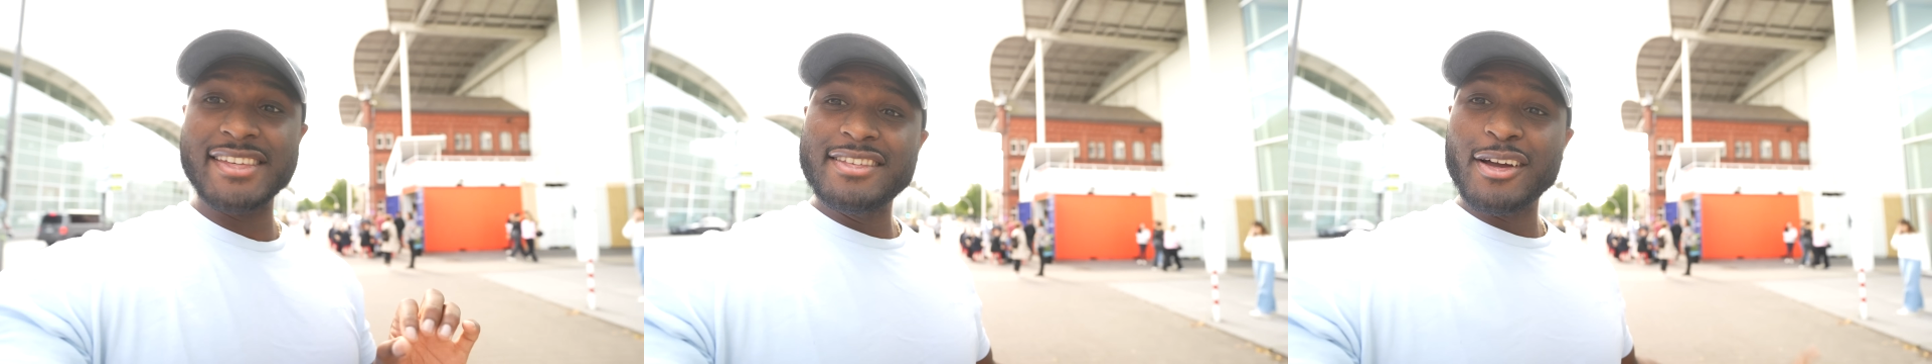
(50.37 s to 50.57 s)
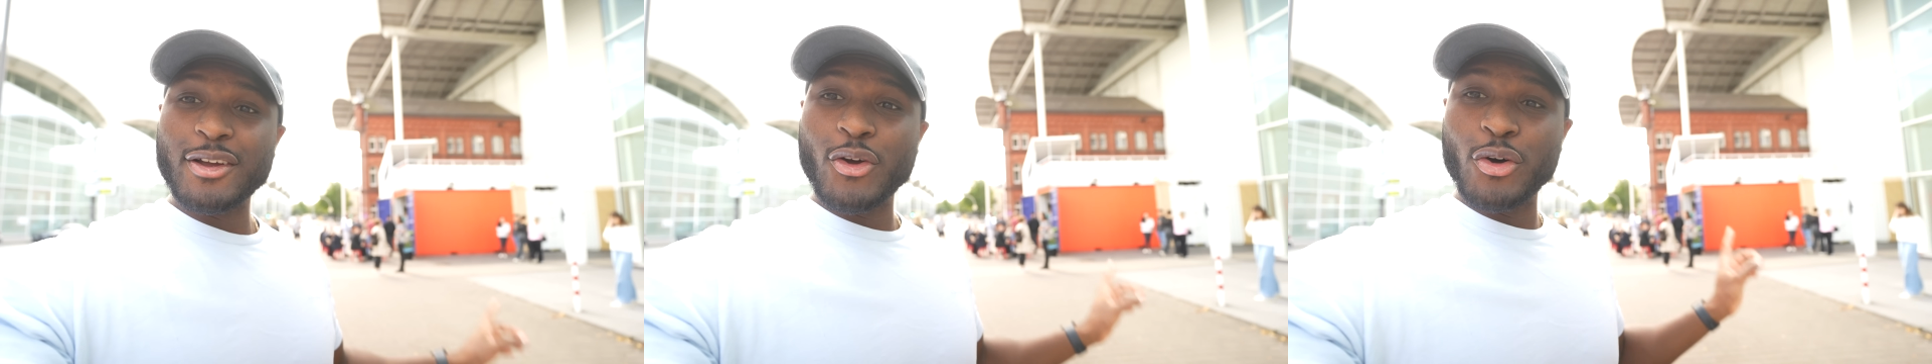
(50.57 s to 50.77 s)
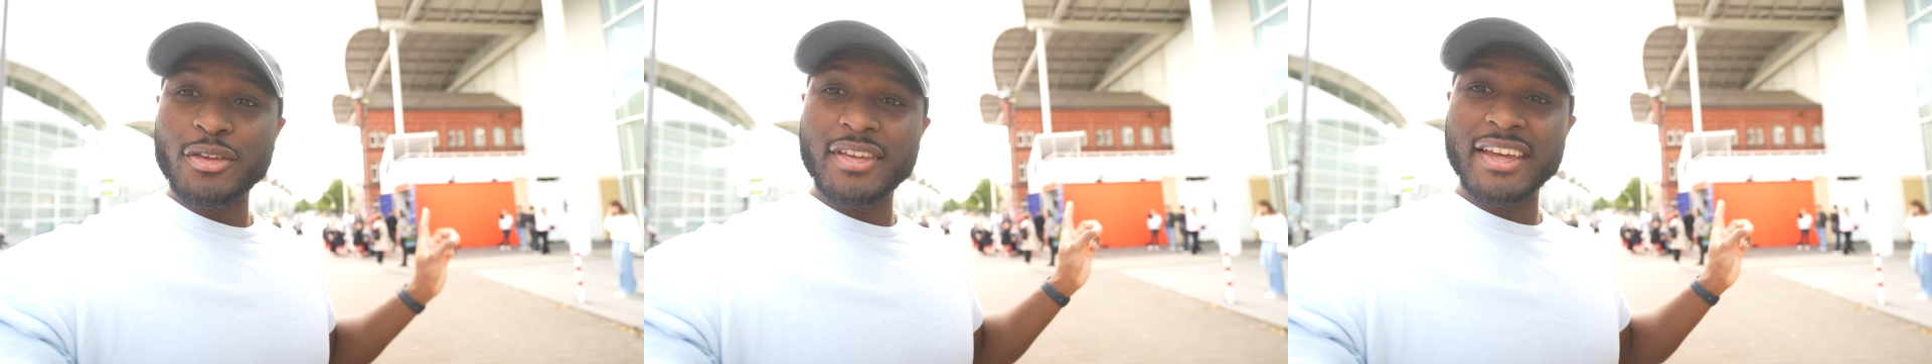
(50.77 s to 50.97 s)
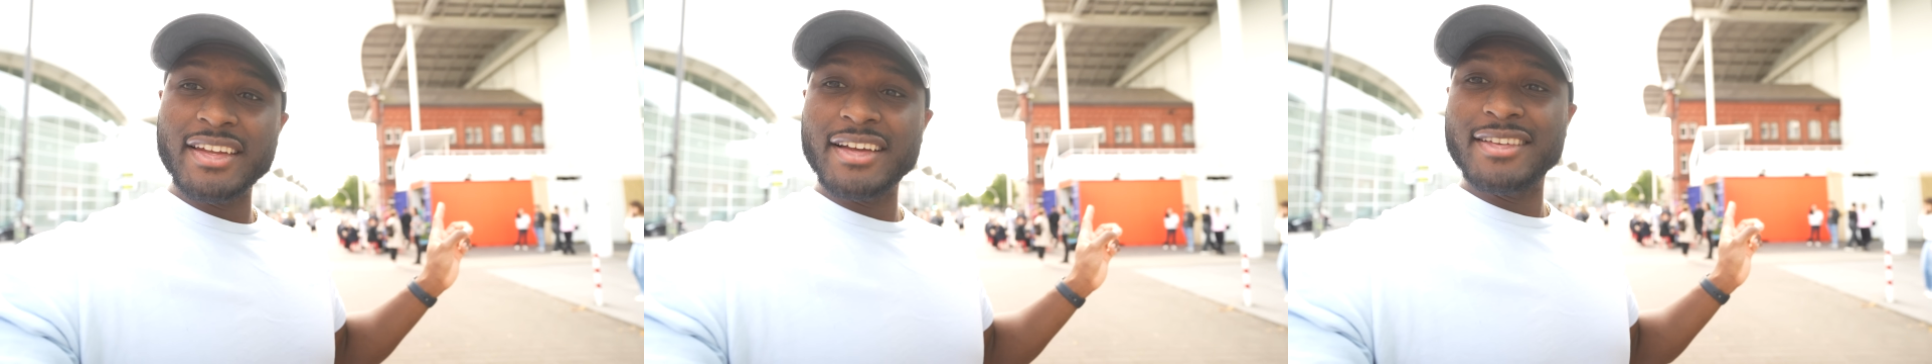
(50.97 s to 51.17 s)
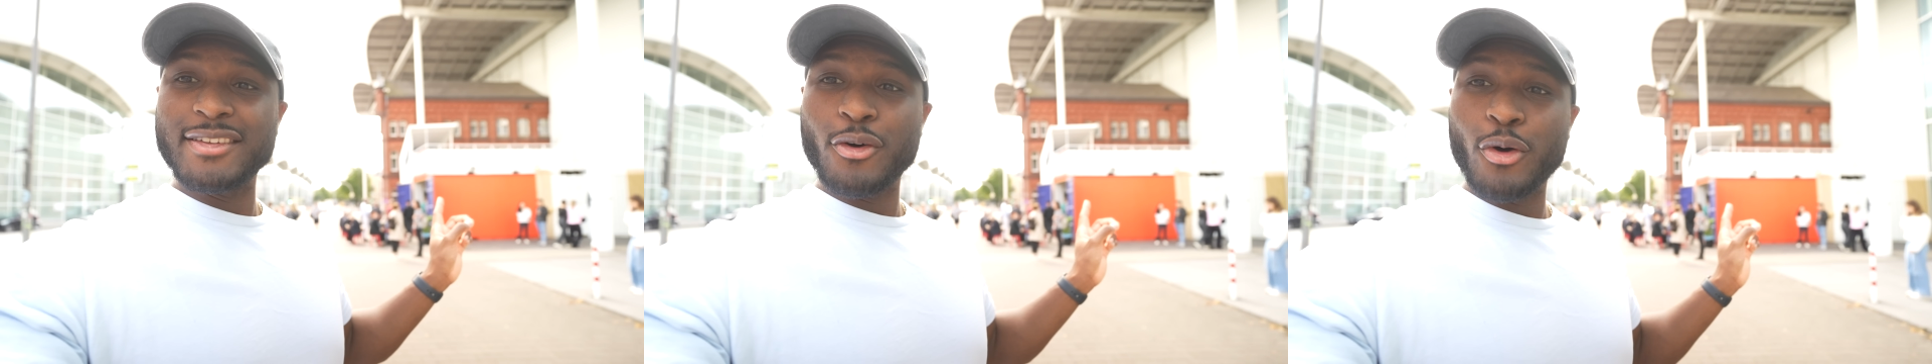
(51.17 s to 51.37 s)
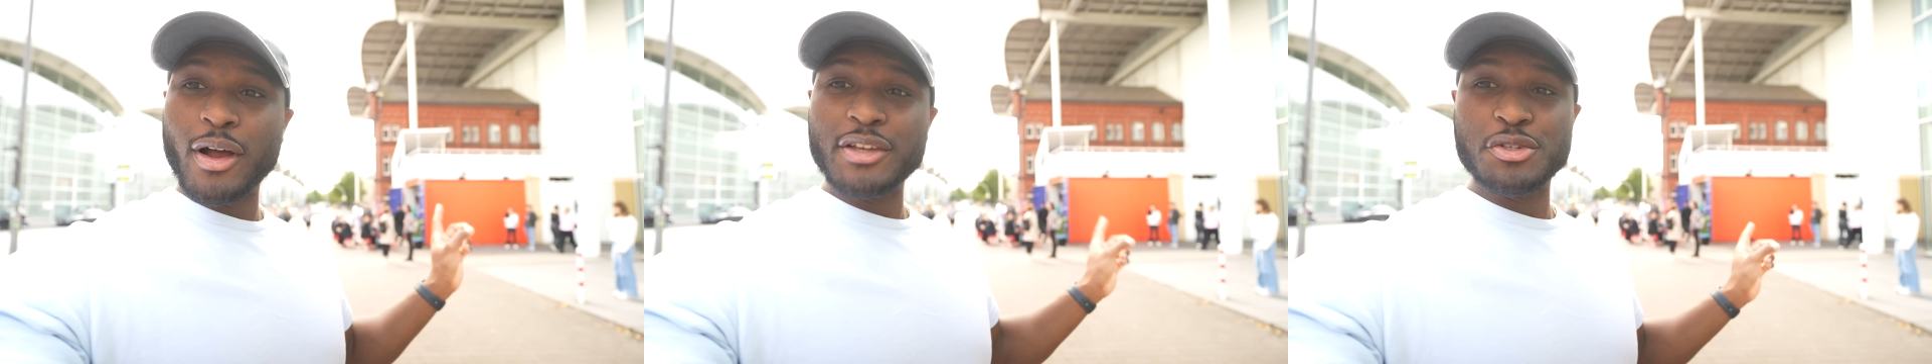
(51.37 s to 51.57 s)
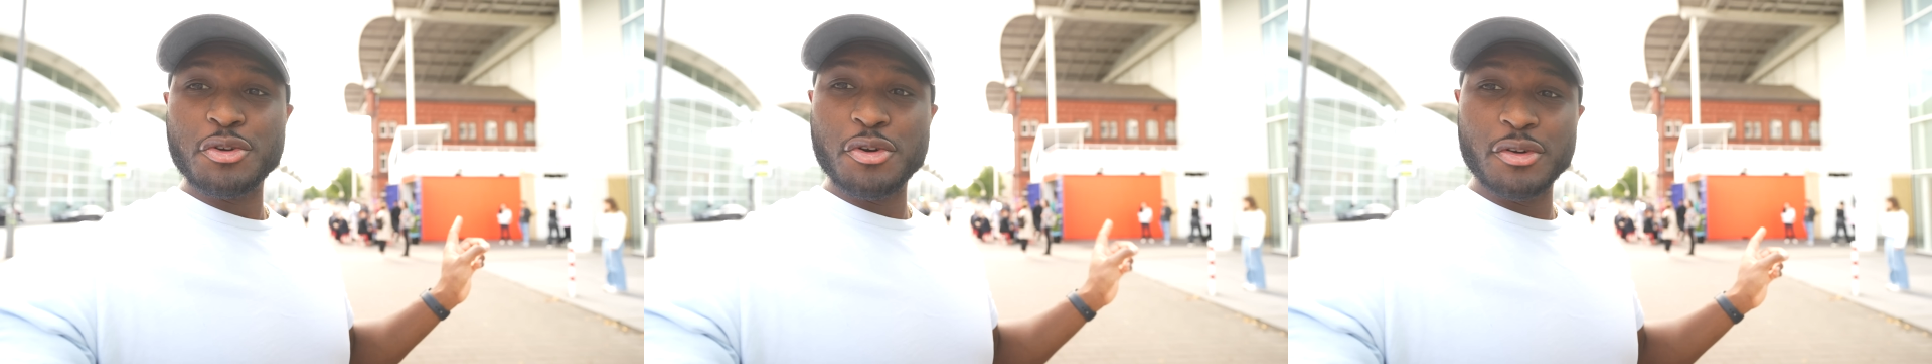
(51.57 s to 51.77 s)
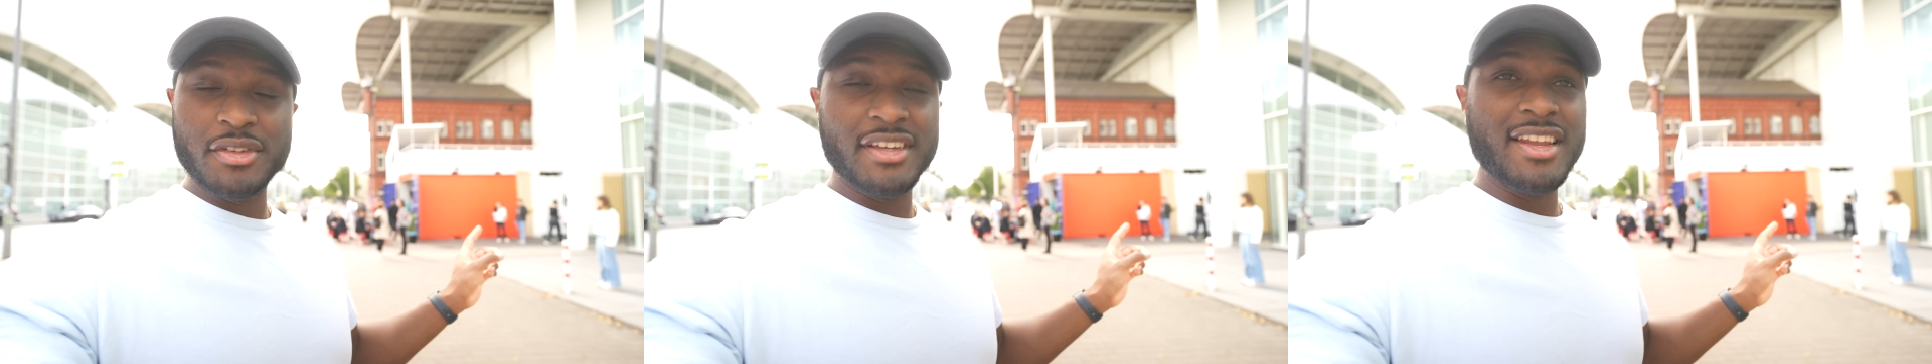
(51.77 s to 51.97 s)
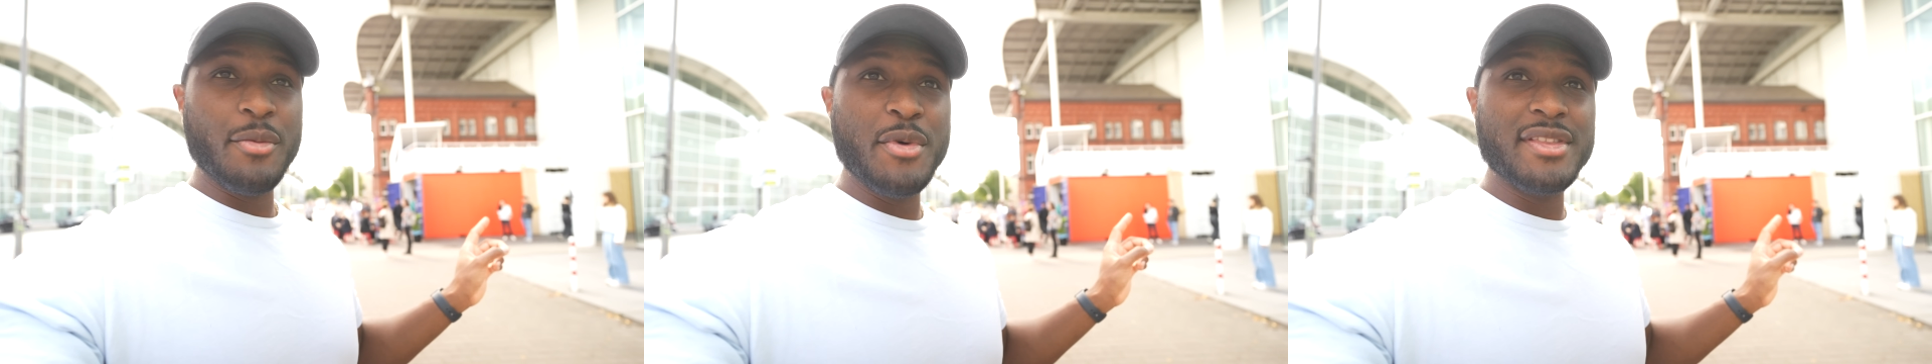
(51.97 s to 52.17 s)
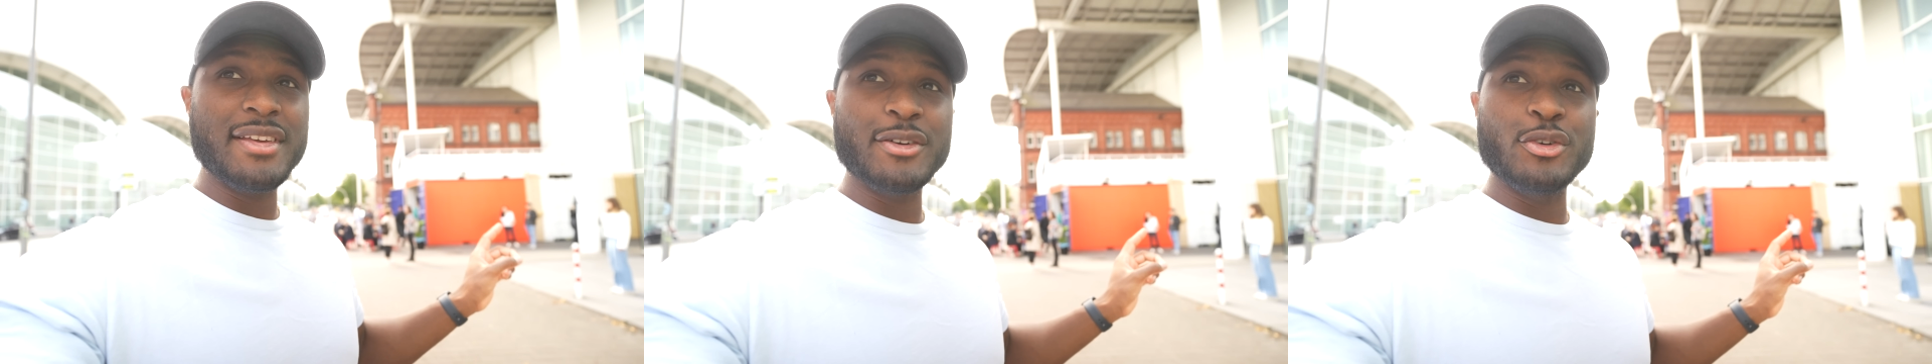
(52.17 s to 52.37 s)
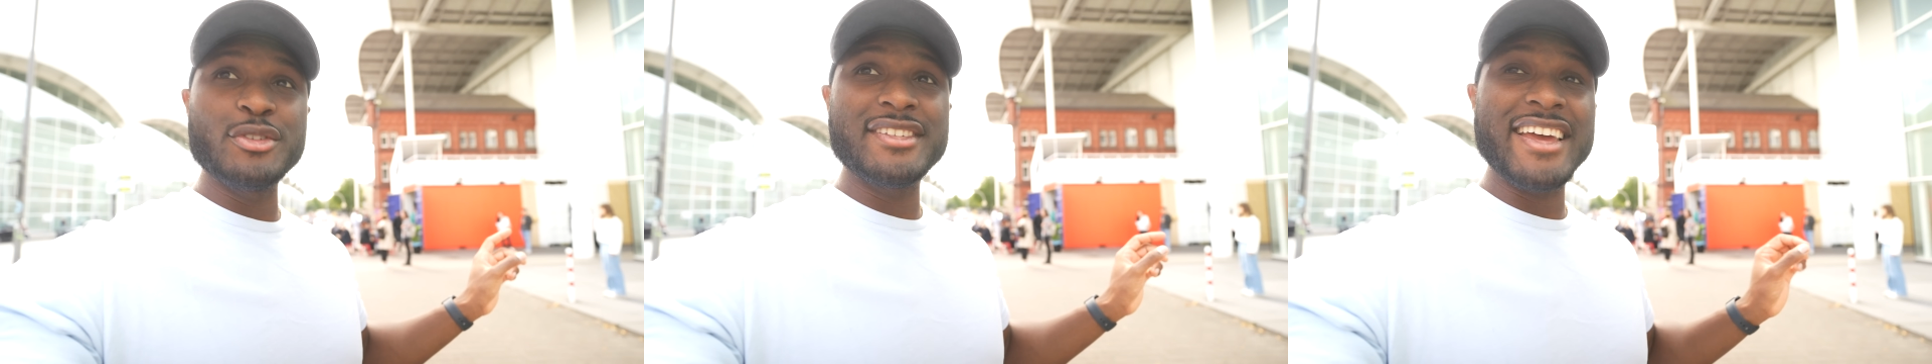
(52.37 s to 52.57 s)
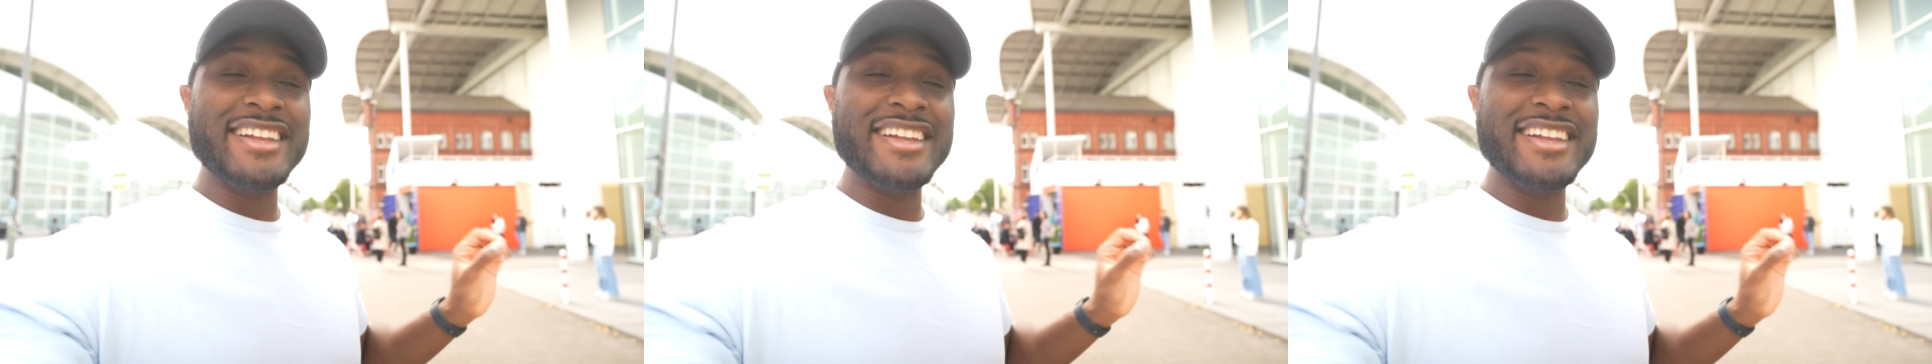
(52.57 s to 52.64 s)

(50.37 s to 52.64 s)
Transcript: Dieser Container, dieser orangen Container im Hintergrund,